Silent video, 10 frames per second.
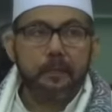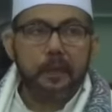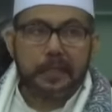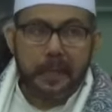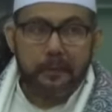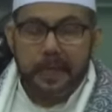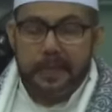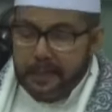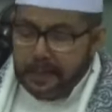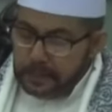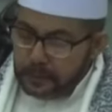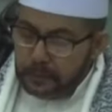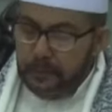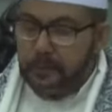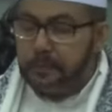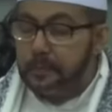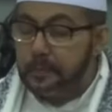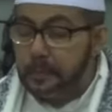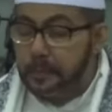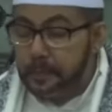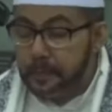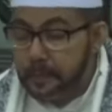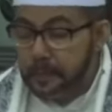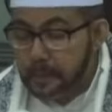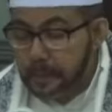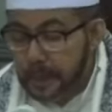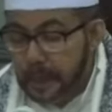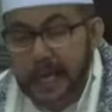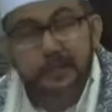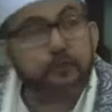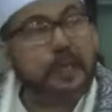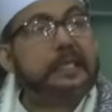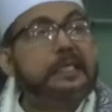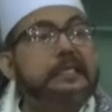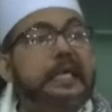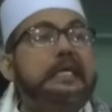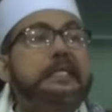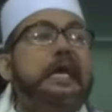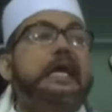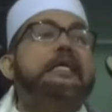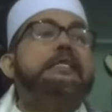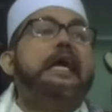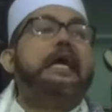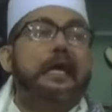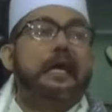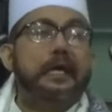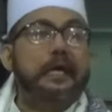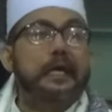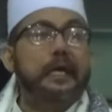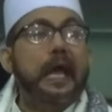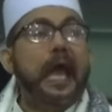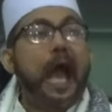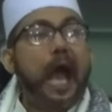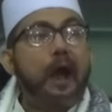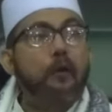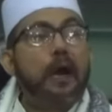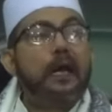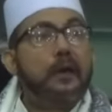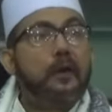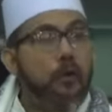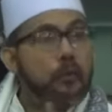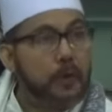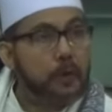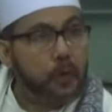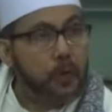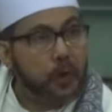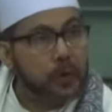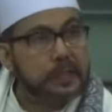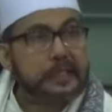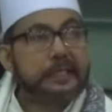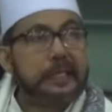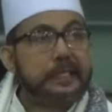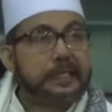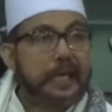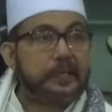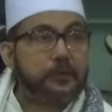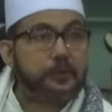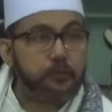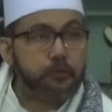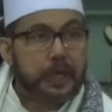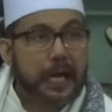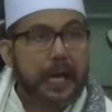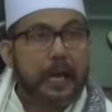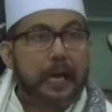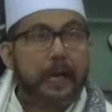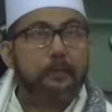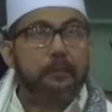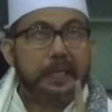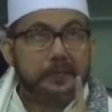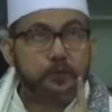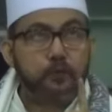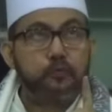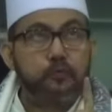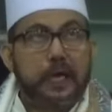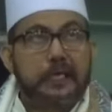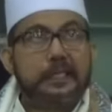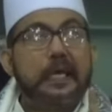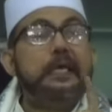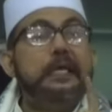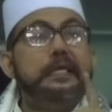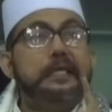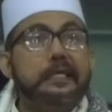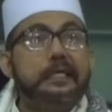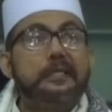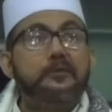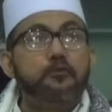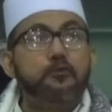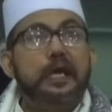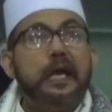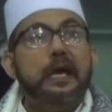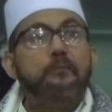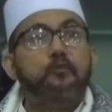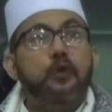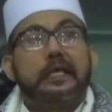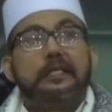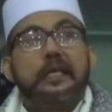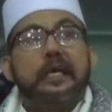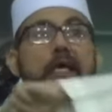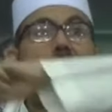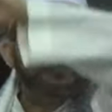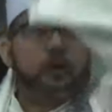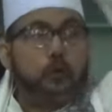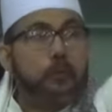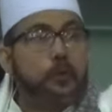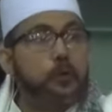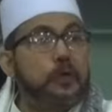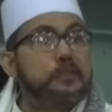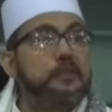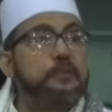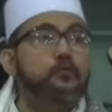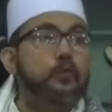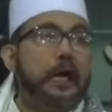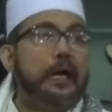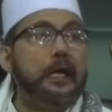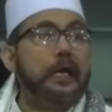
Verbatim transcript: Madhab Maliki cukup. Nah, cuman kita jaga-jaga. Awal Ramadan kita niat juga besok puasa, niat juga puasa Ramadan semua